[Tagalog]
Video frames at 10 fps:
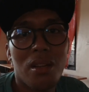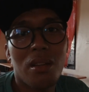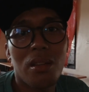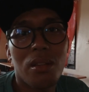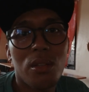uh,
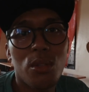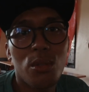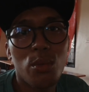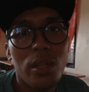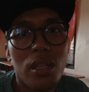
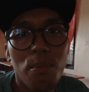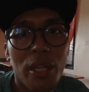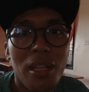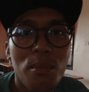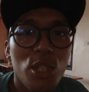usually
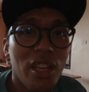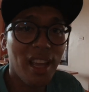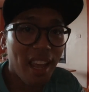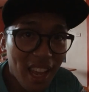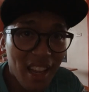pwede naman
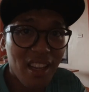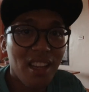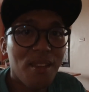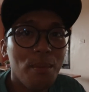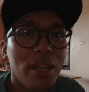siyang
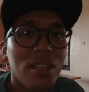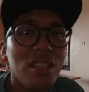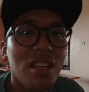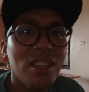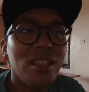egg, pwede
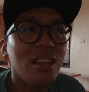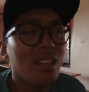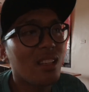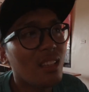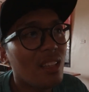siyang
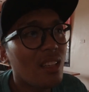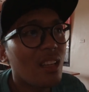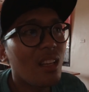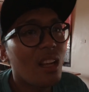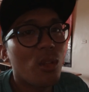uh,
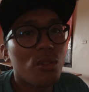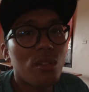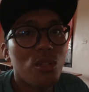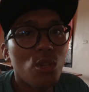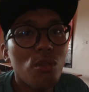
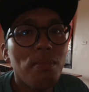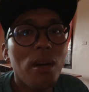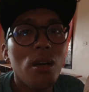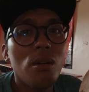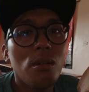toasted
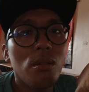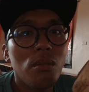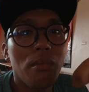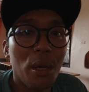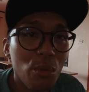
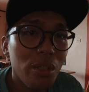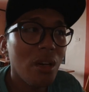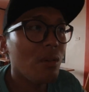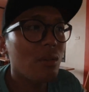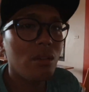siopaw,
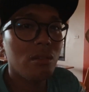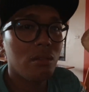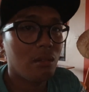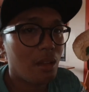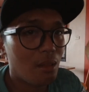maruya or
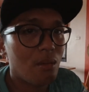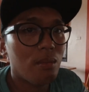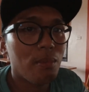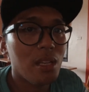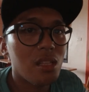ito,
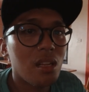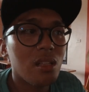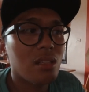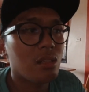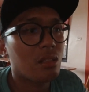
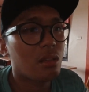pastries.